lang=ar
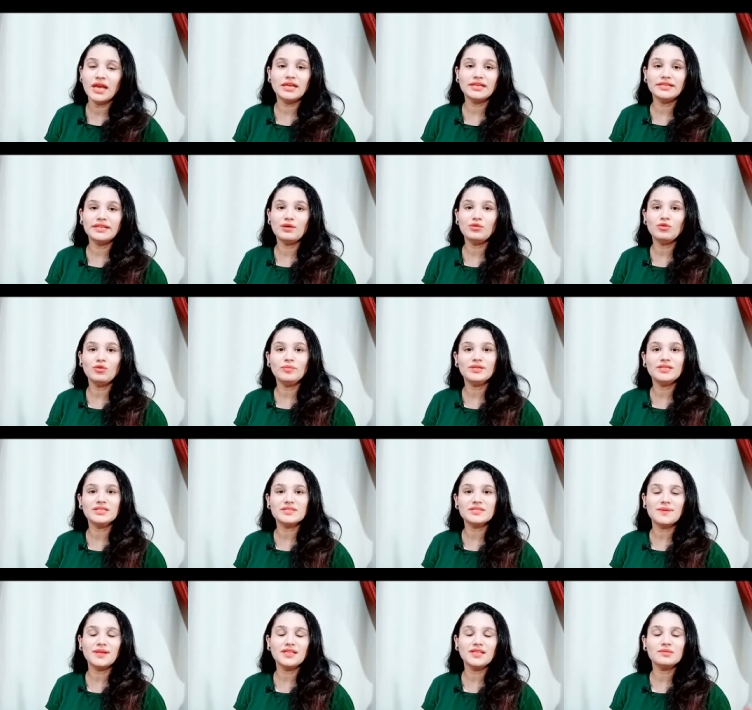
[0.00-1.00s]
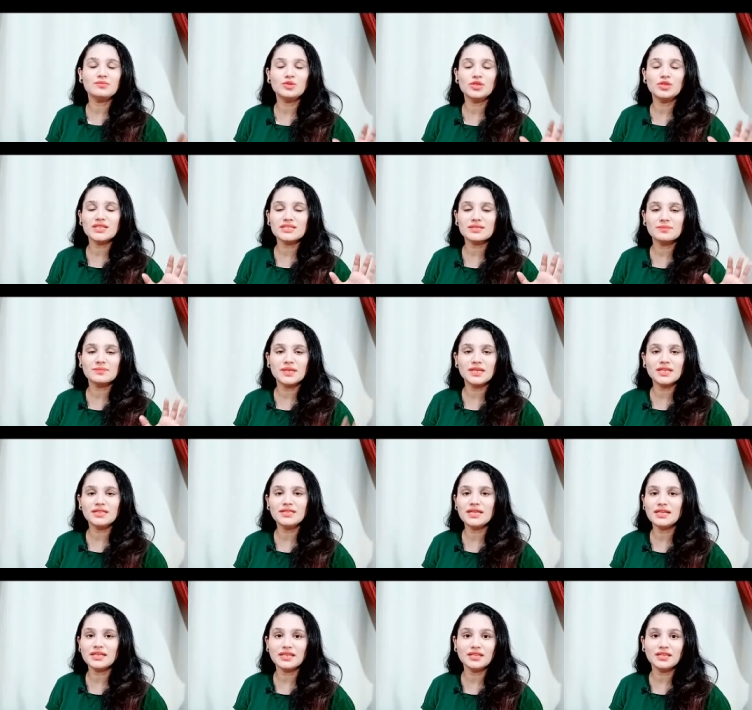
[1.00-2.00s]
الجو بالنسبة لنا مناسب
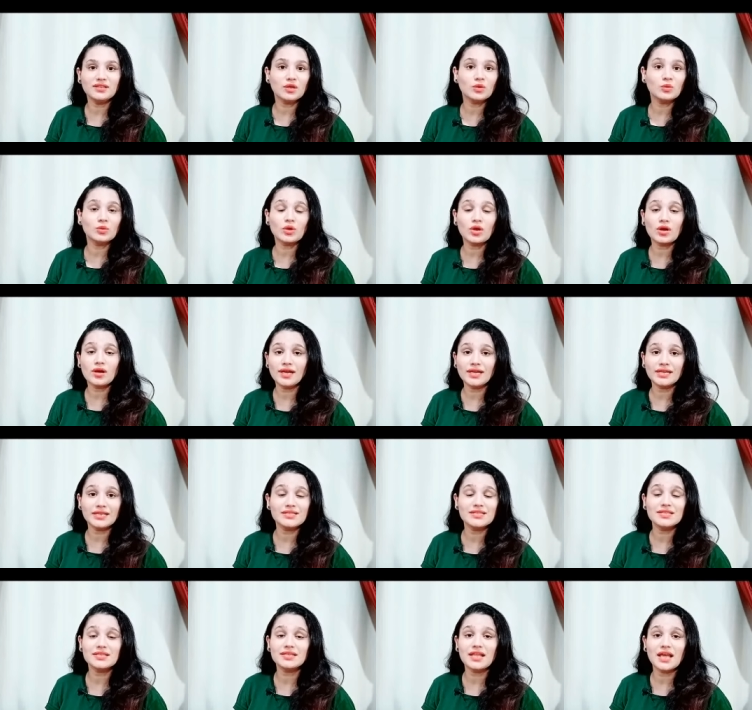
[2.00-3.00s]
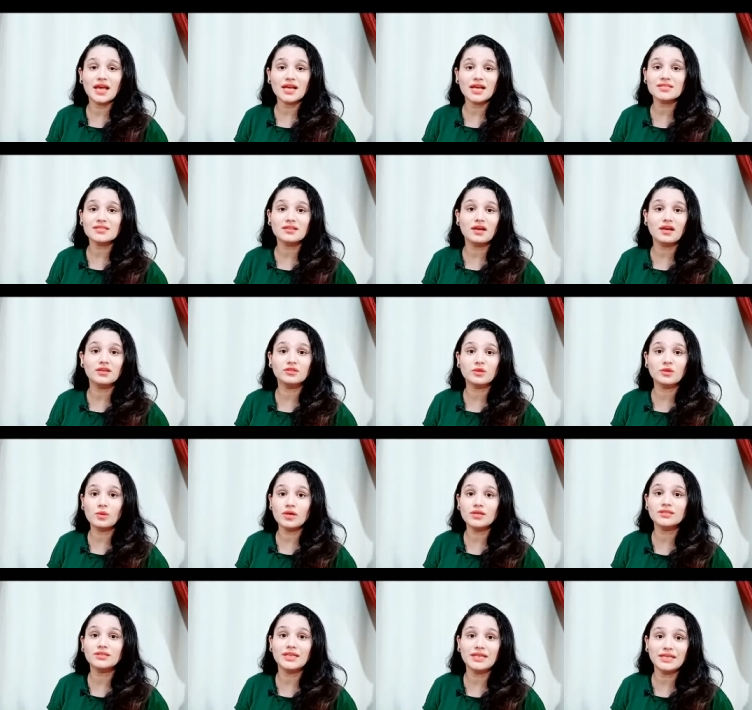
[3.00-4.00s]
جدا جدا ورائع كتير لأخذ
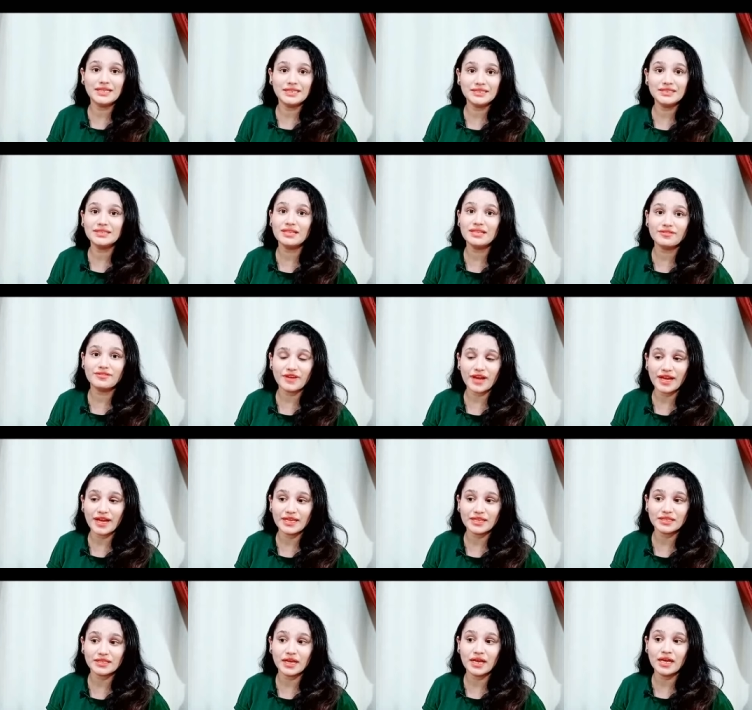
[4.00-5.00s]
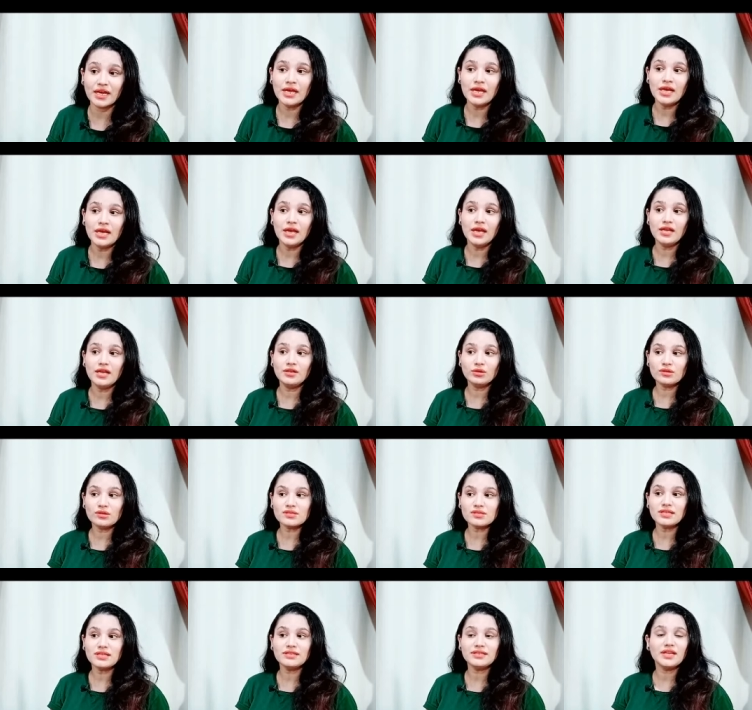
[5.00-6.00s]
الخطوات الجديده في حياتنا
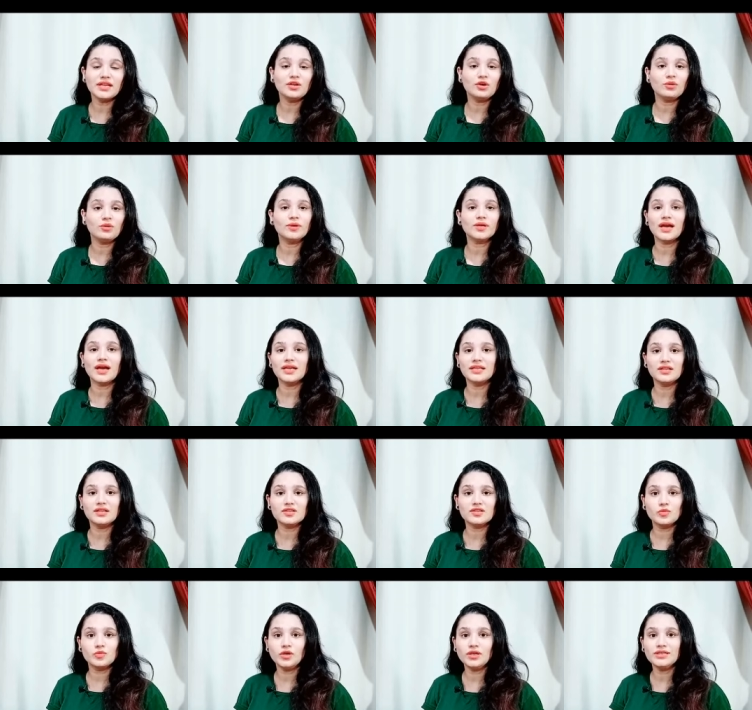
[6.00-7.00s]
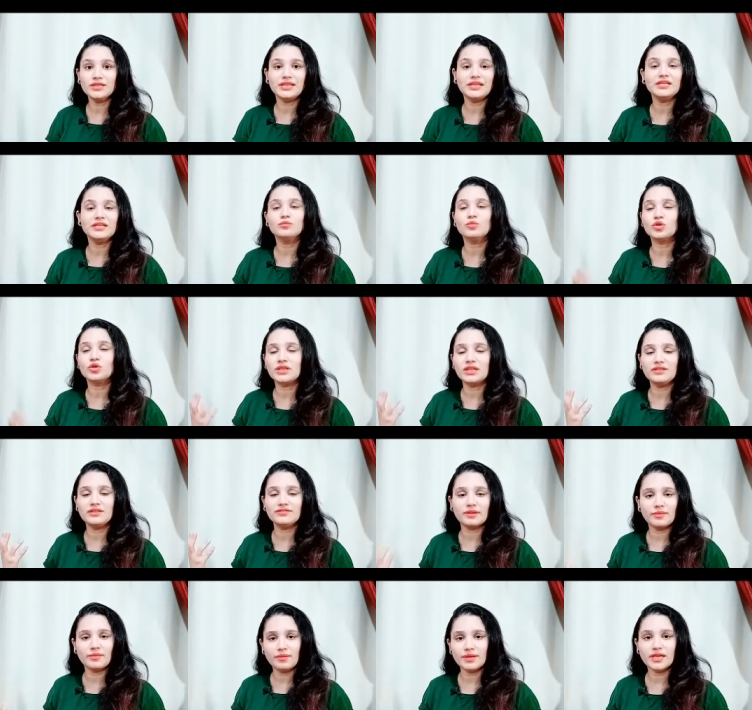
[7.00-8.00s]
النص الثاني عباره عن الاسبوع الثالث
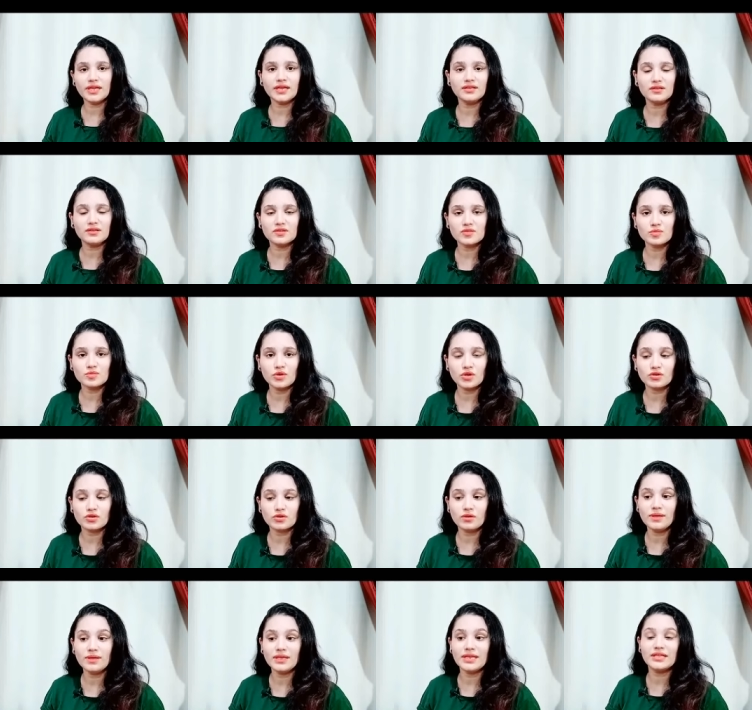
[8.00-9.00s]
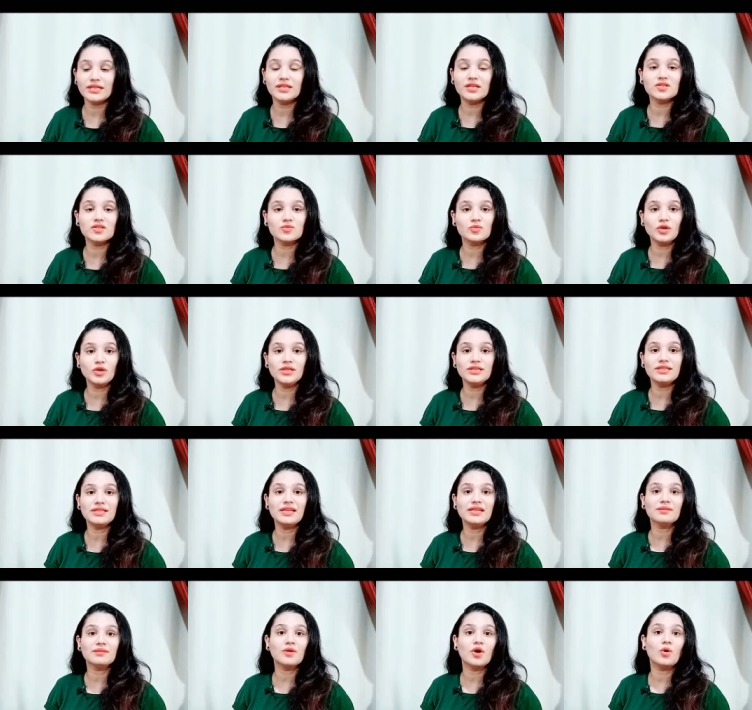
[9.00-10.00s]
مختلف تماما عن الاسبوع الرابع لان الاسبوع
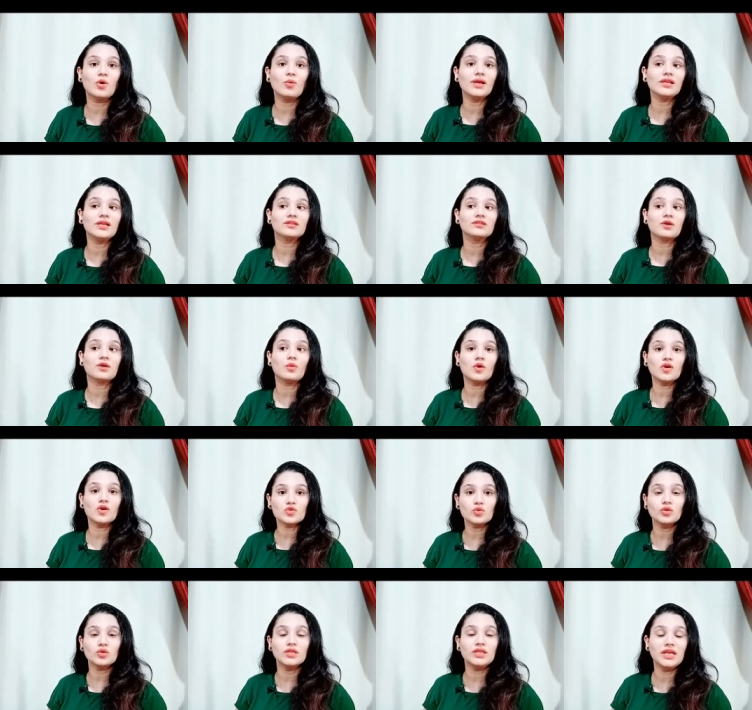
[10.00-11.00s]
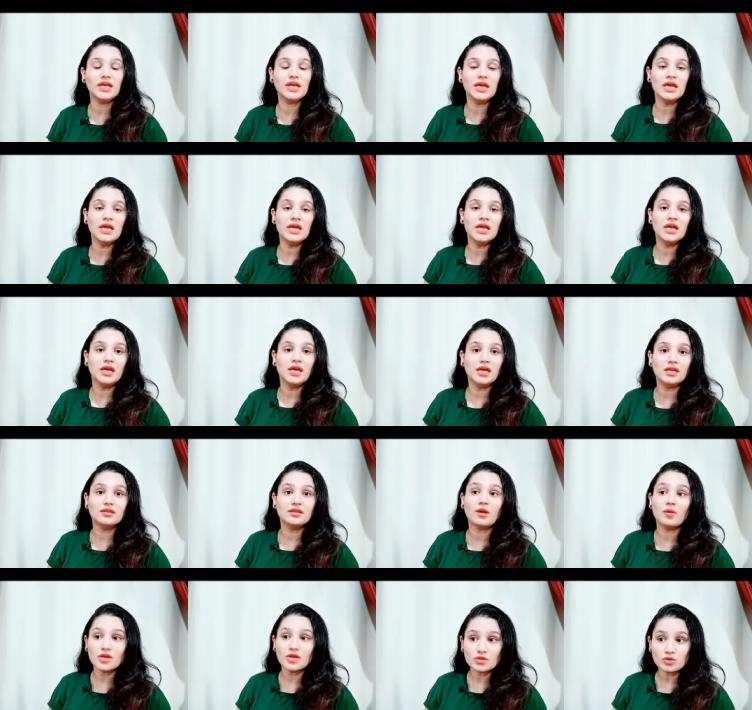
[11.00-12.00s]
الثالث ما هو الا تواصل ل آه،
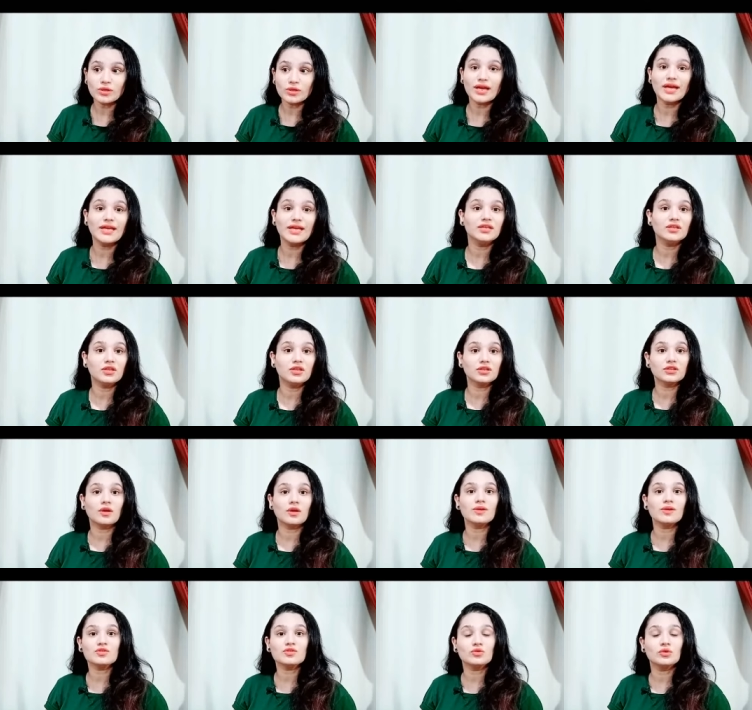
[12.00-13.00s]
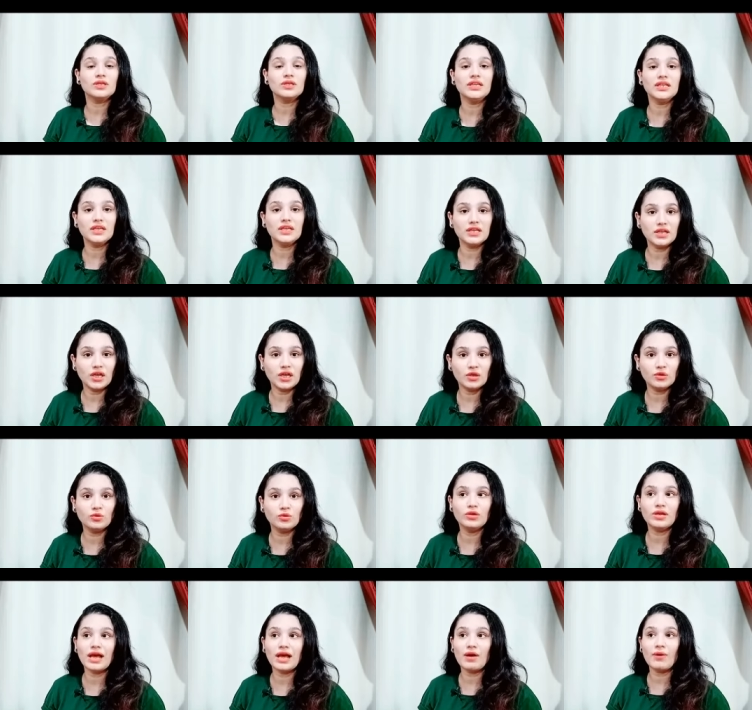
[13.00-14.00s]
تواصل جيد التواصل
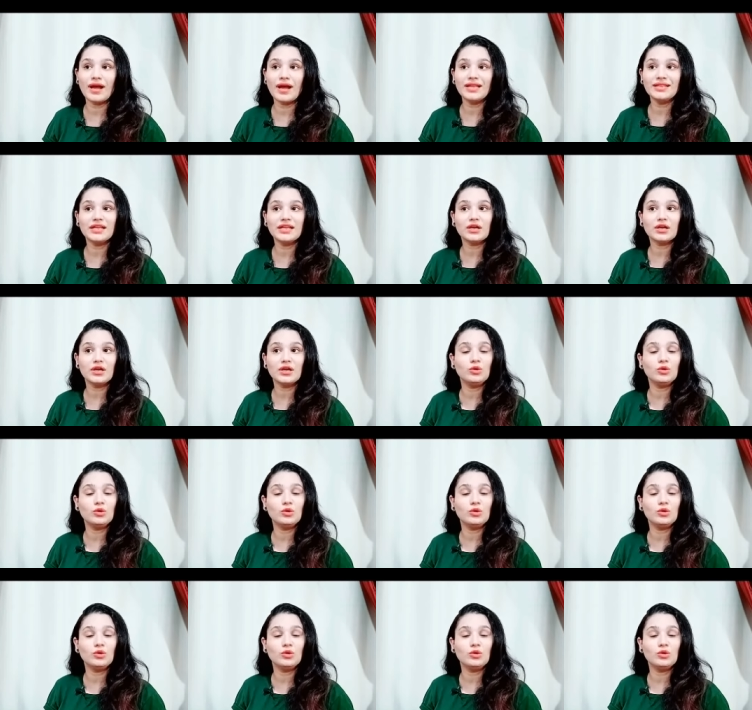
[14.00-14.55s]
للحلول او عندك